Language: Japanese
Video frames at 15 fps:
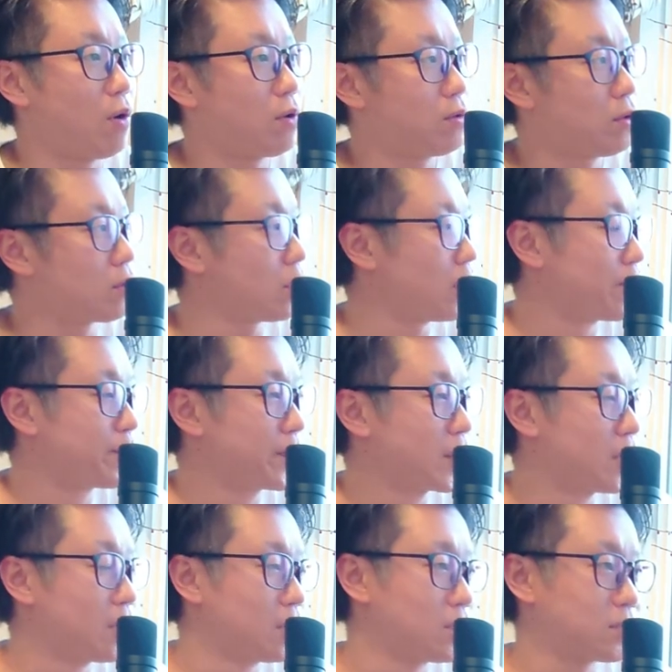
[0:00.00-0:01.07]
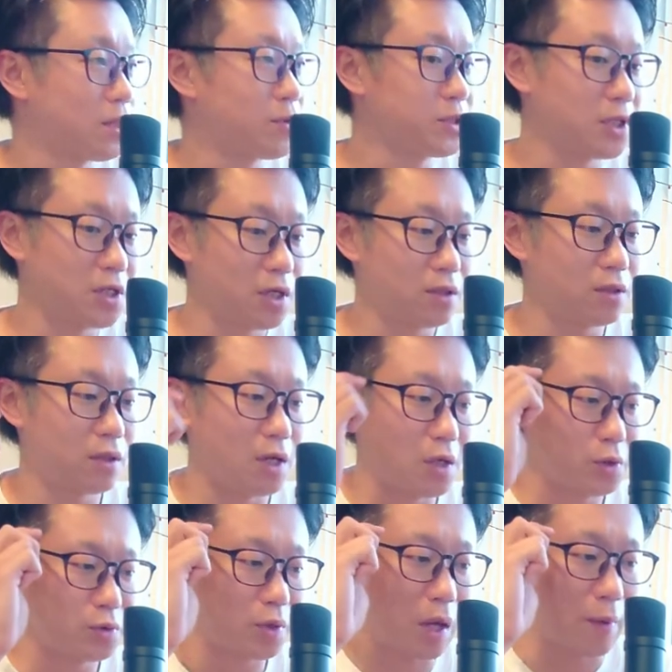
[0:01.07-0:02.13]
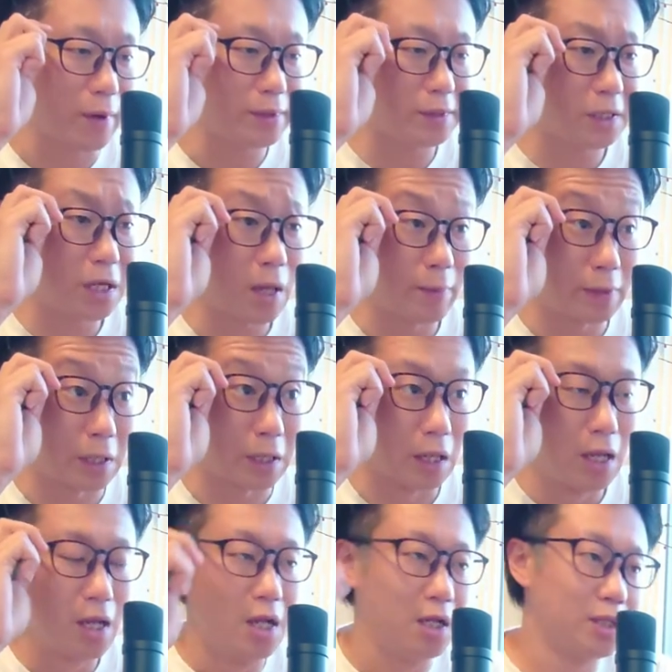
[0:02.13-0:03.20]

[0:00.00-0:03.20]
あれなんか、久々に会ったらあの人変わったな、みたいな。